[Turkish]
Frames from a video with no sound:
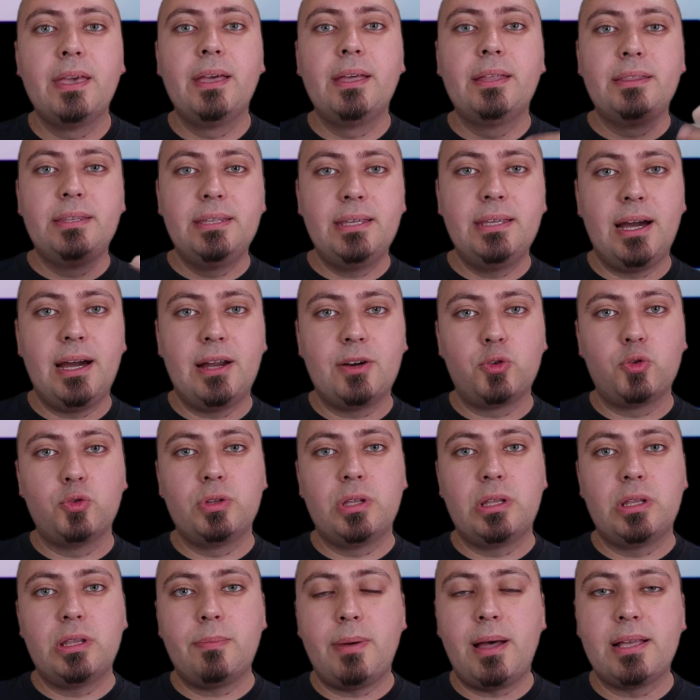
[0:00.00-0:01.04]
Diğer
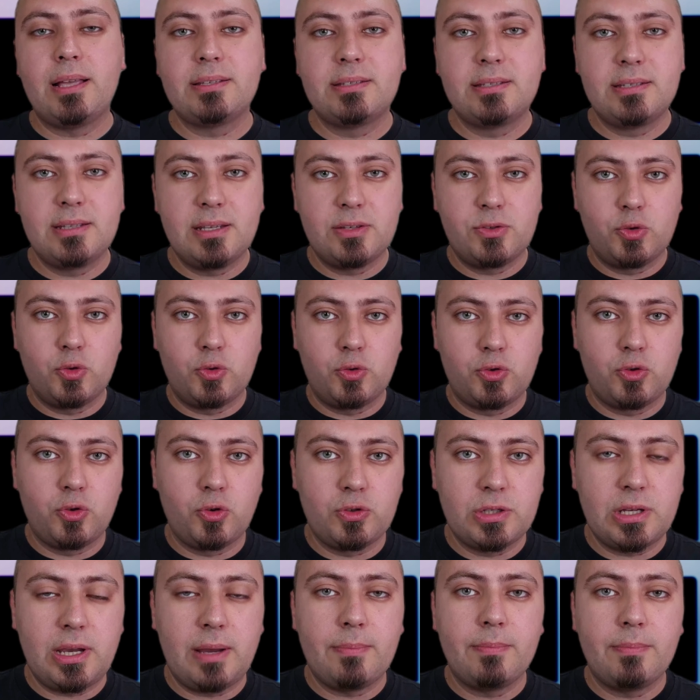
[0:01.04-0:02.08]
günde de ben size soru
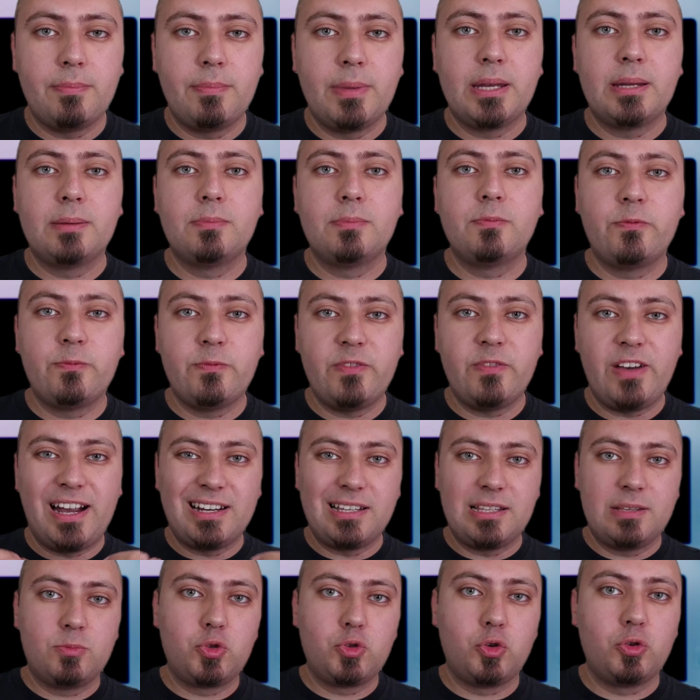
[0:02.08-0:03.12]
çözeceğim. Benim
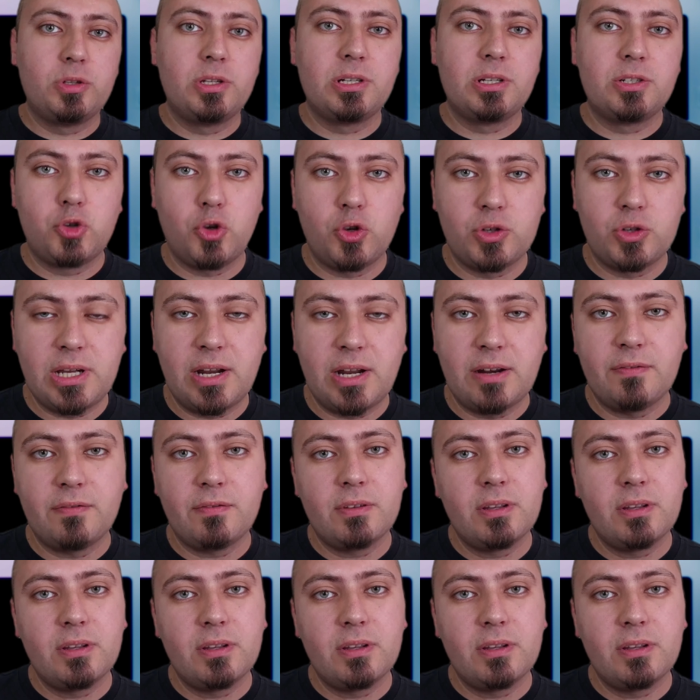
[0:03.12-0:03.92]
verdiğim soruları çözer.